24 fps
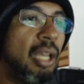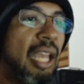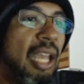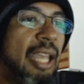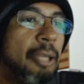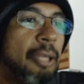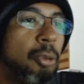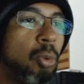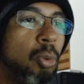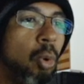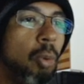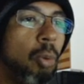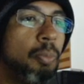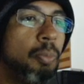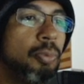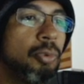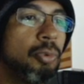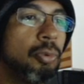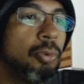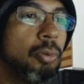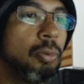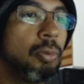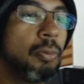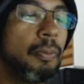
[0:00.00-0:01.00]
em
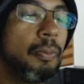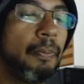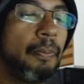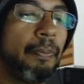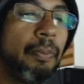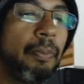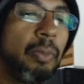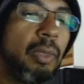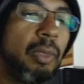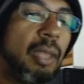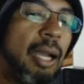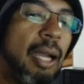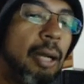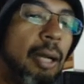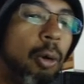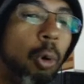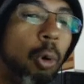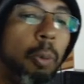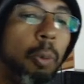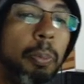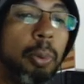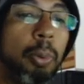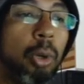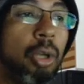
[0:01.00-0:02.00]
topos tá?
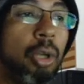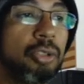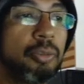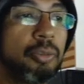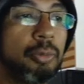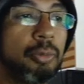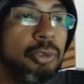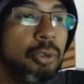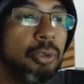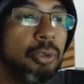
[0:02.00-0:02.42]
ou próximos